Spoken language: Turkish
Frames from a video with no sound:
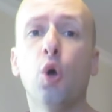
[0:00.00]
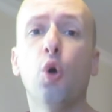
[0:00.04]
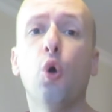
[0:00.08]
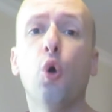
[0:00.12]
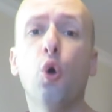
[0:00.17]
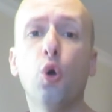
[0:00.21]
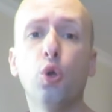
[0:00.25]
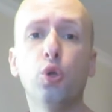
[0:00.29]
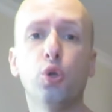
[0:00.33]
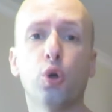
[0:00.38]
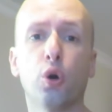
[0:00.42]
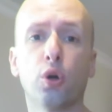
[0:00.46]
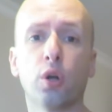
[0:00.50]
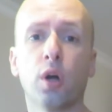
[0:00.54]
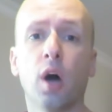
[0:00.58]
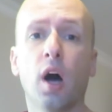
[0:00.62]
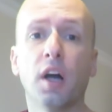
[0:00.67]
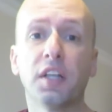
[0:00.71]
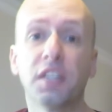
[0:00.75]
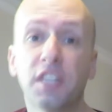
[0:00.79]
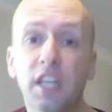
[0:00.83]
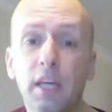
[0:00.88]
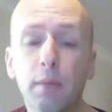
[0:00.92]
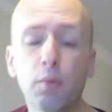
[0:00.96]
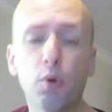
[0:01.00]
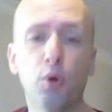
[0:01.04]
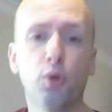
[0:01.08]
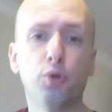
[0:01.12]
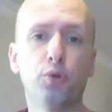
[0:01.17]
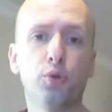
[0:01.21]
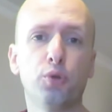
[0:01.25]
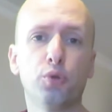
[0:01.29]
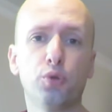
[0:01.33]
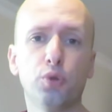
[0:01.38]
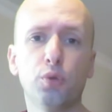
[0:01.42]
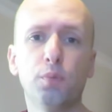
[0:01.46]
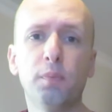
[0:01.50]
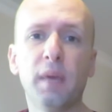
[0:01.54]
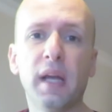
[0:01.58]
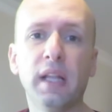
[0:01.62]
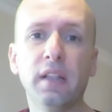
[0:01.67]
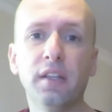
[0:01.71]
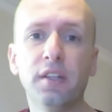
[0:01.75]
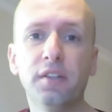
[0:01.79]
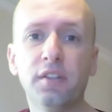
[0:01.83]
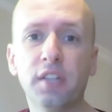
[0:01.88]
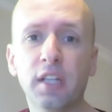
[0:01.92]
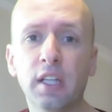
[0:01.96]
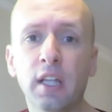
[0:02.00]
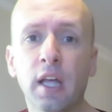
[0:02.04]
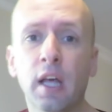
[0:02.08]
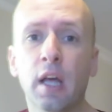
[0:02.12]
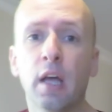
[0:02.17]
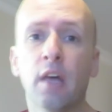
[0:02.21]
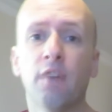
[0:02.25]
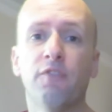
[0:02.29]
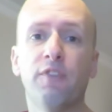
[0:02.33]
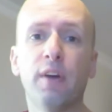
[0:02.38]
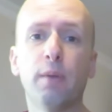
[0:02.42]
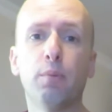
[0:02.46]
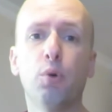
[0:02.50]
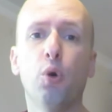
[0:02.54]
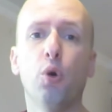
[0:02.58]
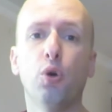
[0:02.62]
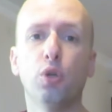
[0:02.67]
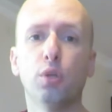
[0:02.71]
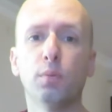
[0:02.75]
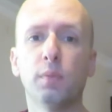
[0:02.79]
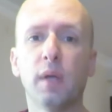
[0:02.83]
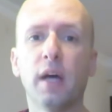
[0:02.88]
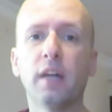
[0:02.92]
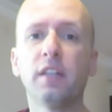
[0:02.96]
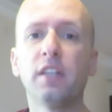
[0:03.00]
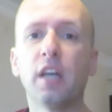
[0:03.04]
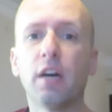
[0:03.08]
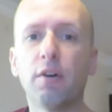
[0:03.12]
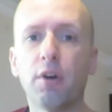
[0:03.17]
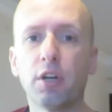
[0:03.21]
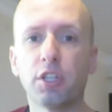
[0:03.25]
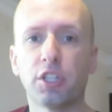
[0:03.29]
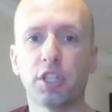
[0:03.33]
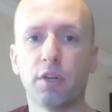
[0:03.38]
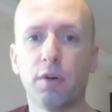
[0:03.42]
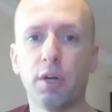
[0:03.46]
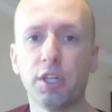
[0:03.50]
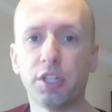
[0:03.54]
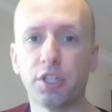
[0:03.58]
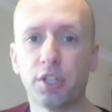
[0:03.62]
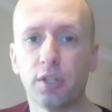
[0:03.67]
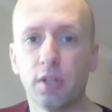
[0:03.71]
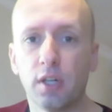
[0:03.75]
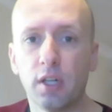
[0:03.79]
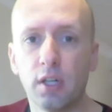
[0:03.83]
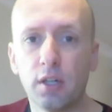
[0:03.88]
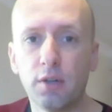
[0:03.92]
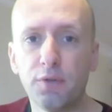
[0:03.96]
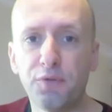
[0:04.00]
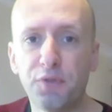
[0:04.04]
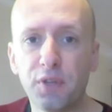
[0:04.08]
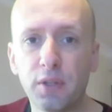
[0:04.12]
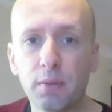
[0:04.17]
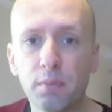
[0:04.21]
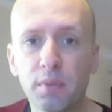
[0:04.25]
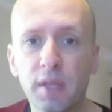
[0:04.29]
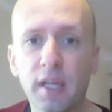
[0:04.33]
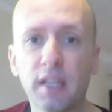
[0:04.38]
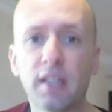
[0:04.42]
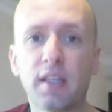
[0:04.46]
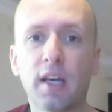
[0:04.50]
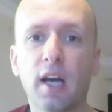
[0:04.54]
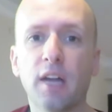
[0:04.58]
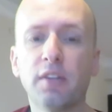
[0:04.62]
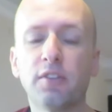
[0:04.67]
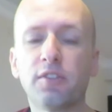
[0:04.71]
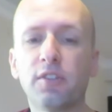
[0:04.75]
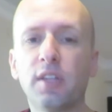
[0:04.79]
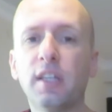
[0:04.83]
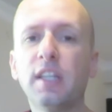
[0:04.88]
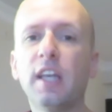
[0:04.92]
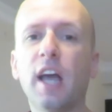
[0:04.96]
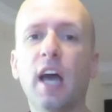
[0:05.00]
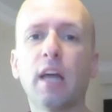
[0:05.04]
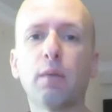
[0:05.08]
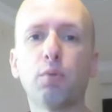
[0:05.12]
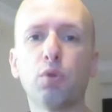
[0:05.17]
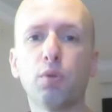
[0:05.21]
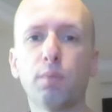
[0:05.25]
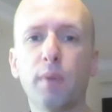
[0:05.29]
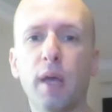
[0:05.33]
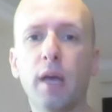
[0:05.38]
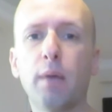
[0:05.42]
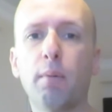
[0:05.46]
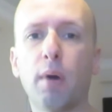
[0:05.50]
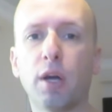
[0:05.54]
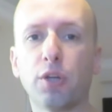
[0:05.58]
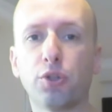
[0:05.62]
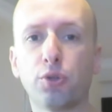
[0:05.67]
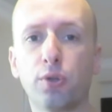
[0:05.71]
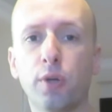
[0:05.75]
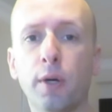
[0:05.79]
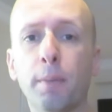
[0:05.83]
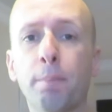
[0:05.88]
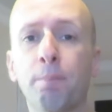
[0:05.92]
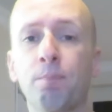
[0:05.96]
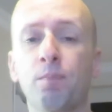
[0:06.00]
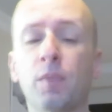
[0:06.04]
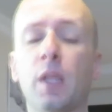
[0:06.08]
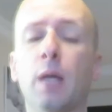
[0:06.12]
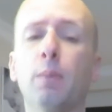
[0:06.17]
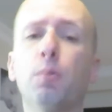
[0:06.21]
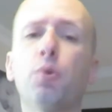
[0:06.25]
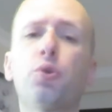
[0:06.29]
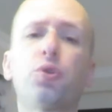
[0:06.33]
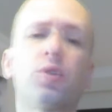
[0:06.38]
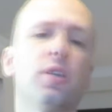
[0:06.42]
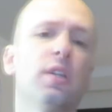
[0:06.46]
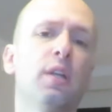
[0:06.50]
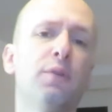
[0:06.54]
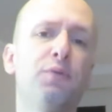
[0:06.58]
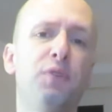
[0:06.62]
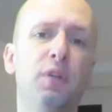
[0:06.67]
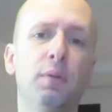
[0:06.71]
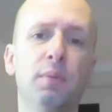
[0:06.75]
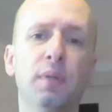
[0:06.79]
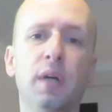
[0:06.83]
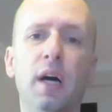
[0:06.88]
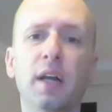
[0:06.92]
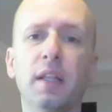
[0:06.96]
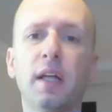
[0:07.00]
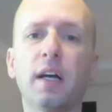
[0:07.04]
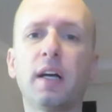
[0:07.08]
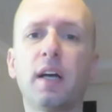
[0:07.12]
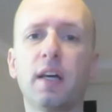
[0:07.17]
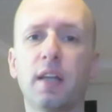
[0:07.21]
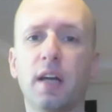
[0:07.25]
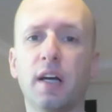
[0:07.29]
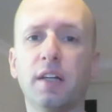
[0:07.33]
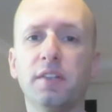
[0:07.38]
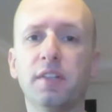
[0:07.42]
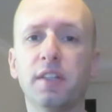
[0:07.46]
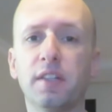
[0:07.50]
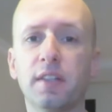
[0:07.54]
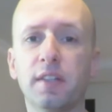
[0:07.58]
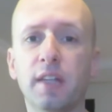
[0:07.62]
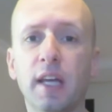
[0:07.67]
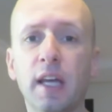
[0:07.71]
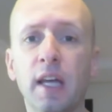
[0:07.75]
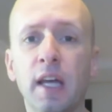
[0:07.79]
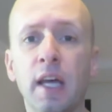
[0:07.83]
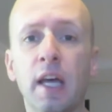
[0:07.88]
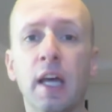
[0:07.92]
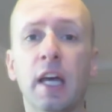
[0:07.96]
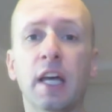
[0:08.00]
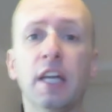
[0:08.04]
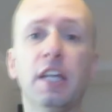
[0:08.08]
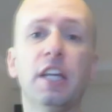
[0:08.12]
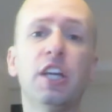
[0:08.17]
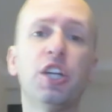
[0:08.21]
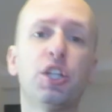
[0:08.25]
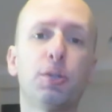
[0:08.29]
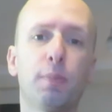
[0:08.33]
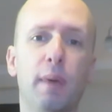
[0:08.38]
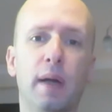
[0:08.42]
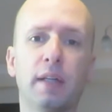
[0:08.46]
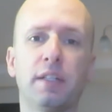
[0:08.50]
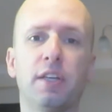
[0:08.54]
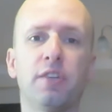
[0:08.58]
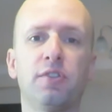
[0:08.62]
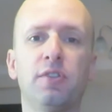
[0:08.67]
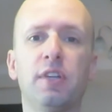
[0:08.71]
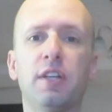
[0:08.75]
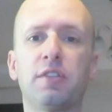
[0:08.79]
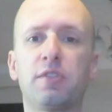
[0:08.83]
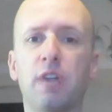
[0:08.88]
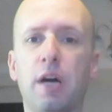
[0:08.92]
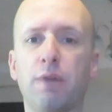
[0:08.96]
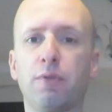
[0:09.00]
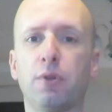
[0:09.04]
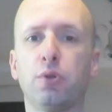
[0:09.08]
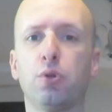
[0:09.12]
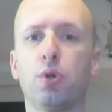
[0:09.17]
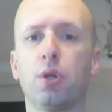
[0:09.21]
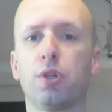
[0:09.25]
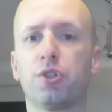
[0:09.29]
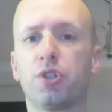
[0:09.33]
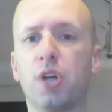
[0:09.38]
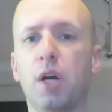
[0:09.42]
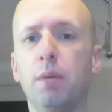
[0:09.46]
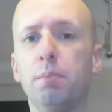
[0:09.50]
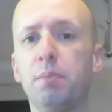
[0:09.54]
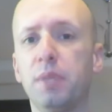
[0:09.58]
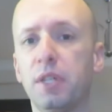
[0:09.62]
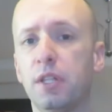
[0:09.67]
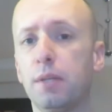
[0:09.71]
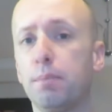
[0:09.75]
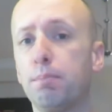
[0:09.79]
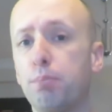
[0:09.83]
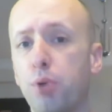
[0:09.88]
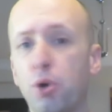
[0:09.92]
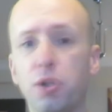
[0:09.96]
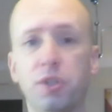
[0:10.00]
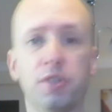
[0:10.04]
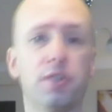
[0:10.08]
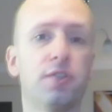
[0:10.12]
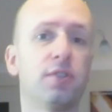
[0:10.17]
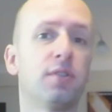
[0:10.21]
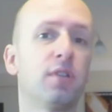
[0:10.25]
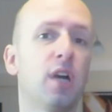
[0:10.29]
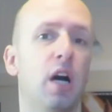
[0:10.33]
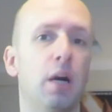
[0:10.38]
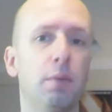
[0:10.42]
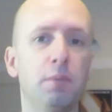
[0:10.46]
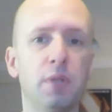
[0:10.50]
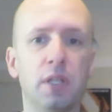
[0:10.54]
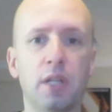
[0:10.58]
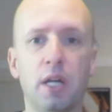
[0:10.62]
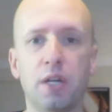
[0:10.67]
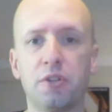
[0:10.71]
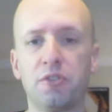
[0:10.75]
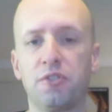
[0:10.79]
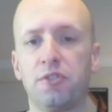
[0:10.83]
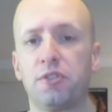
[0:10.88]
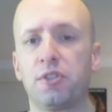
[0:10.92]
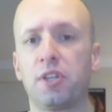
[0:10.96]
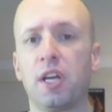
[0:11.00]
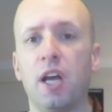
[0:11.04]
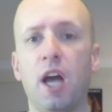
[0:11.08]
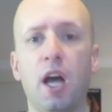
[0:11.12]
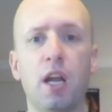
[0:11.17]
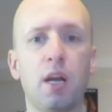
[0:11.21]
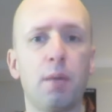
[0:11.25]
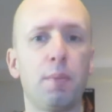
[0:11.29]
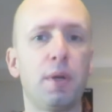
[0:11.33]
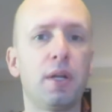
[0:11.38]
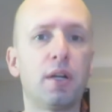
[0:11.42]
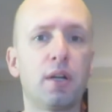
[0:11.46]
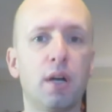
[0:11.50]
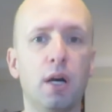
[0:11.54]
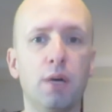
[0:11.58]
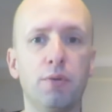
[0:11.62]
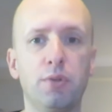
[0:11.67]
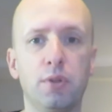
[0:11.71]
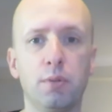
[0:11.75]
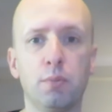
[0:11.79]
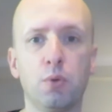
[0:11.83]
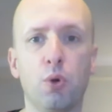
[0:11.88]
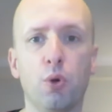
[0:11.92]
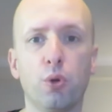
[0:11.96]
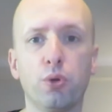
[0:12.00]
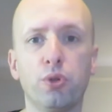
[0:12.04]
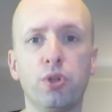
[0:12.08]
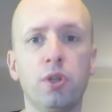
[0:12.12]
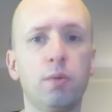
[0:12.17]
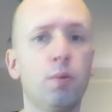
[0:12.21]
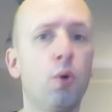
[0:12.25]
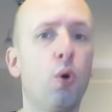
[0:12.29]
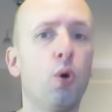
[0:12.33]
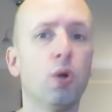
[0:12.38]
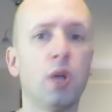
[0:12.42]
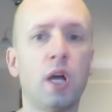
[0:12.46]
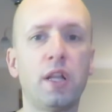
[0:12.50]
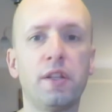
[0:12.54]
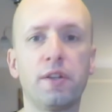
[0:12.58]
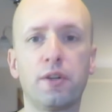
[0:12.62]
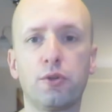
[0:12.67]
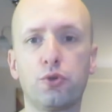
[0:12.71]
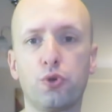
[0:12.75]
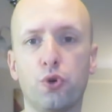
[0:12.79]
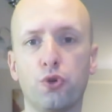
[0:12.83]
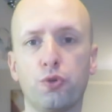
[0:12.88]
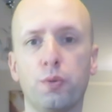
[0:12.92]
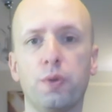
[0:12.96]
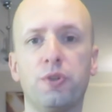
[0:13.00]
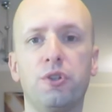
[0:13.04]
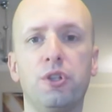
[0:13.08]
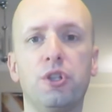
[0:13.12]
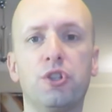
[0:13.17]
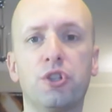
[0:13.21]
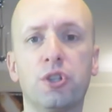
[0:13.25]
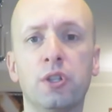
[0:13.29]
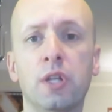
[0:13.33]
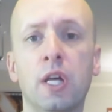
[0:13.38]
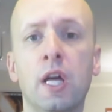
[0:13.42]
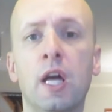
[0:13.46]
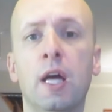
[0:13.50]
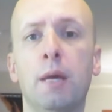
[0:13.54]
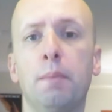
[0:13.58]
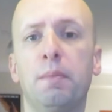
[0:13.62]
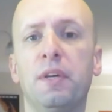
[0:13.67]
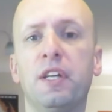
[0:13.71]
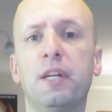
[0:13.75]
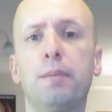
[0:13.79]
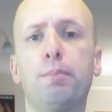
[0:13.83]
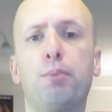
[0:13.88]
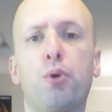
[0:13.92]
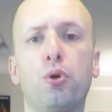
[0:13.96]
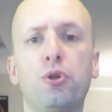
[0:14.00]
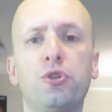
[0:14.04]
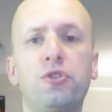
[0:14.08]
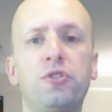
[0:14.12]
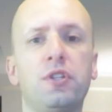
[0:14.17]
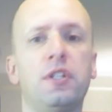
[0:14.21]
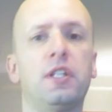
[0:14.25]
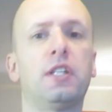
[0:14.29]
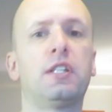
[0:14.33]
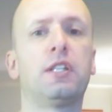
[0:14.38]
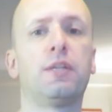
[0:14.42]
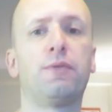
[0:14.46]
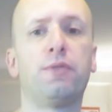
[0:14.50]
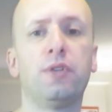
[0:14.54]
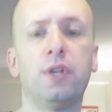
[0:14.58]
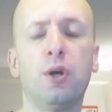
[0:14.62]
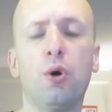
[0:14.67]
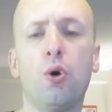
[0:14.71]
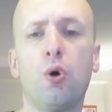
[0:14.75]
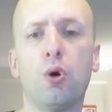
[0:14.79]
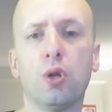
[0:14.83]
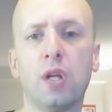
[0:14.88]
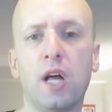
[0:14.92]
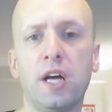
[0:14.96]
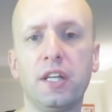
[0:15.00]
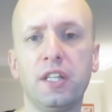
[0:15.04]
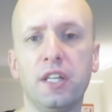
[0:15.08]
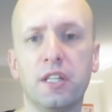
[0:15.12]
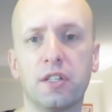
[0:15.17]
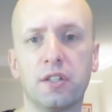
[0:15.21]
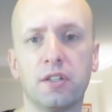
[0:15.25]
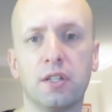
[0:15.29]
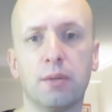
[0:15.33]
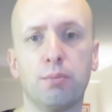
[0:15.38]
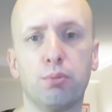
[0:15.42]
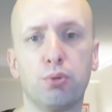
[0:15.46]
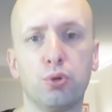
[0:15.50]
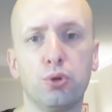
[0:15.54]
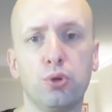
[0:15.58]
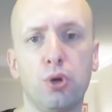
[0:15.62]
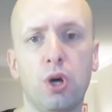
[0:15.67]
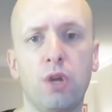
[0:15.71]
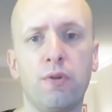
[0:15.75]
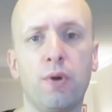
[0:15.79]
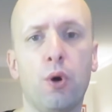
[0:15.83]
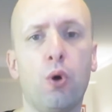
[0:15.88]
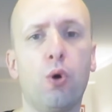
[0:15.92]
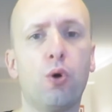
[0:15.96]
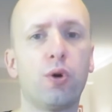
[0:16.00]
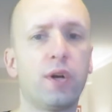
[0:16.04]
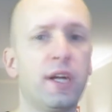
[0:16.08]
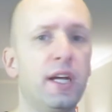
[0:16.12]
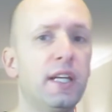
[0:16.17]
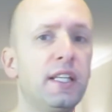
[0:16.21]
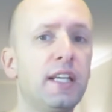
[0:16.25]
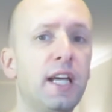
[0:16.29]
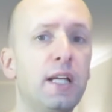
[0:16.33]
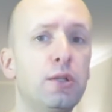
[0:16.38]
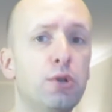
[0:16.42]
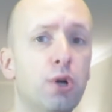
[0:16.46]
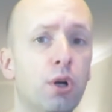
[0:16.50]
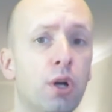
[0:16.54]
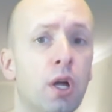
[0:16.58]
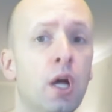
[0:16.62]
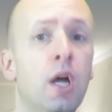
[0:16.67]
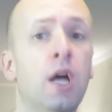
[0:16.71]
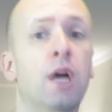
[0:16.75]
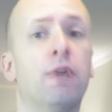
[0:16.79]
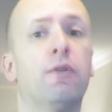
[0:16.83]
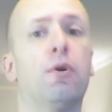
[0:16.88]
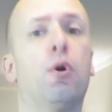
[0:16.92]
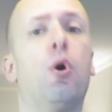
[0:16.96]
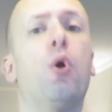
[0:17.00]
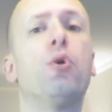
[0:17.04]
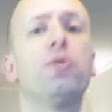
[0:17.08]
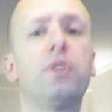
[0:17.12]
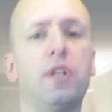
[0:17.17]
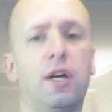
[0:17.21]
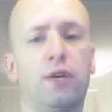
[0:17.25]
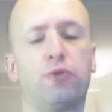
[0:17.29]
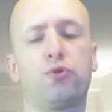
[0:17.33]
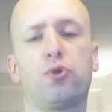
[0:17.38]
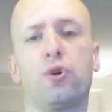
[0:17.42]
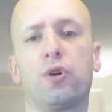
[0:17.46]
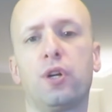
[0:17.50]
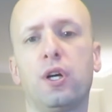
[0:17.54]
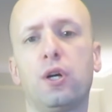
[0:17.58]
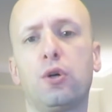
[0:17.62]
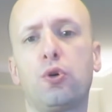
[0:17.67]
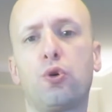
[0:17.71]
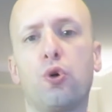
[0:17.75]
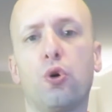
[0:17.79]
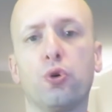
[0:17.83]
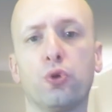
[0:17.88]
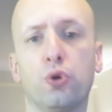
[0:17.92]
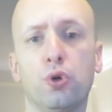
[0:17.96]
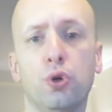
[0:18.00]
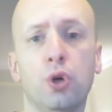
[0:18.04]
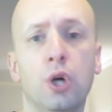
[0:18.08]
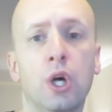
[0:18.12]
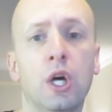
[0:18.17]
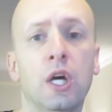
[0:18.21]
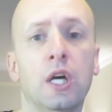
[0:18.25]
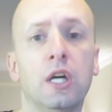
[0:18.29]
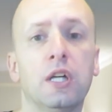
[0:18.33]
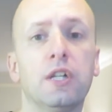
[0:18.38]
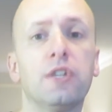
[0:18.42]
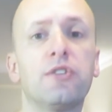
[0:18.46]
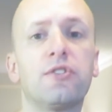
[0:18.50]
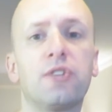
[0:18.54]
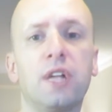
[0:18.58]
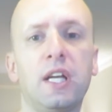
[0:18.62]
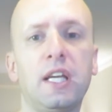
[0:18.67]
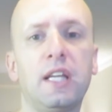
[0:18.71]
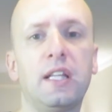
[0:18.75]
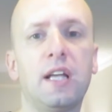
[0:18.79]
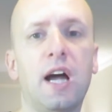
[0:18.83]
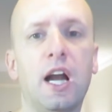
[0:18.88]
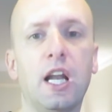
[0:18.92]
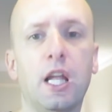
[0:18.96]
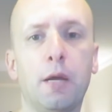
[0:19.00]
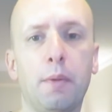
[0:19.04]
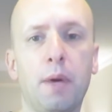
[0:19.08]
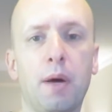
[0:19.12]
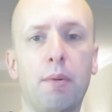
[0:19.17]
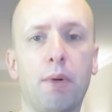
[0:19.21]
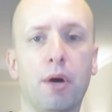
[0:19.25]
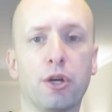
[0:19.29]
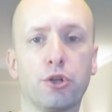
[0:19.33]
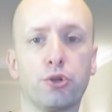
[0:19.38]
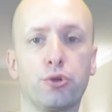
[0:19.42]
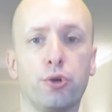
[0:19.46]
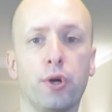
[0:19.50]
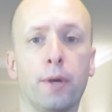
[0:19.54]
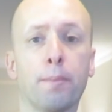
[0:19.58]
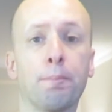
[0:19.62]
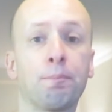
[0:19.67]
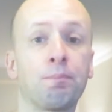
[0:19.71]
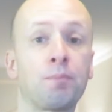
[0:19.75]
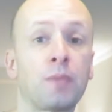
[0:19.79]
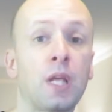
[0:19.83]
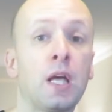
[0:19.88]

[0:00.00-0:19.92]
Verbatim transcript: ölüyor. Kim öldürdüğü belli değil ve bu ölümler yavaş yavaş e, filmde kendisine yer bulmaya başlıyor. Bu sırada filmin ana karakteri de iş merkezinin etrafında dolaşan bir polis. Tahmin edersiniz ki her Amerikan filminde olduğu gibi olayları çözmesi için bir polis dedektifi de olay yerinde bulunuyor ve oraya geliyor. Ondan sonra konu hızla ilerlemeye başlıyor.